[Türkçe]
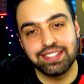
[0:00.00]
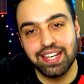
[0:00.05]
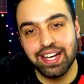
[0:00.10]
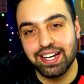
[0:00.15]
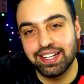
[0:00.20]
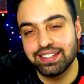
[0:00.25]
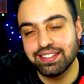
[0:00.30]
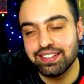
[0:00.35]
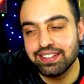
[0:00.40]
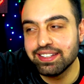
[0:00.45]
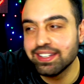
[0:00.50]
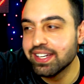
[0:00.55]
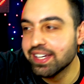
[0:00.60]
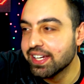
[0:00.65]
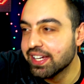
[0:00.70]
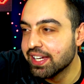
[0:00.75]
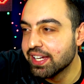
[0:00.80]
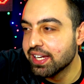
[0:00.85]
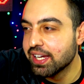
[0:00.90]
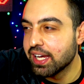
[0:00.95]
Yani
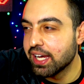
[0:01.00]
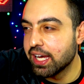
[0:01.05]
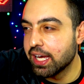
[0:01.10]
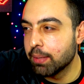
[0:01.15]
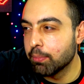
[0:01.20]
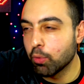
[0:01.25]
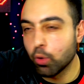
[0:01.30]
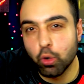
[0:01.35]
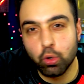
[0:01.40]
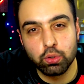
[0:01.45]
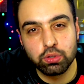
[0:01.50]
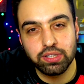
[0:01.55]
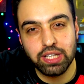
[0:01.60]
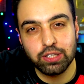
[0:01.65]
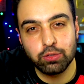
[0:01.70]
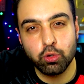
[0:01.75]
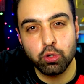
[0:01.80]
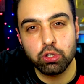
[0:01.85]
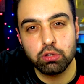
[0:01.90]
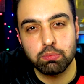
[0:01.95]
e,
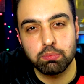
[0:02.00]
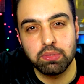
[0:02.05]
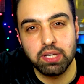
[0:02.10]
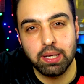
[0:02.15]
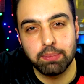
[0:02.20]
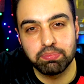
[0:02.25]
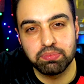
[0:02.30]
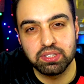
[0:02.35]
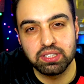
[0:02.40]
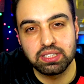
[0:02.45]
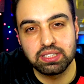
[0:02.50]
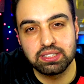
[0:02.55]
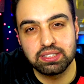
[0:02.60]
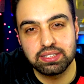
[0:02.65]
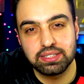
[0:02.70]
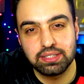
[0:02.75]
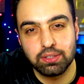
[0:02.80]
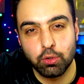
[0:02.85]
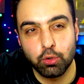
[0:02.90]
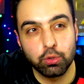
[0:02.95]
onda 4 mi yaptık?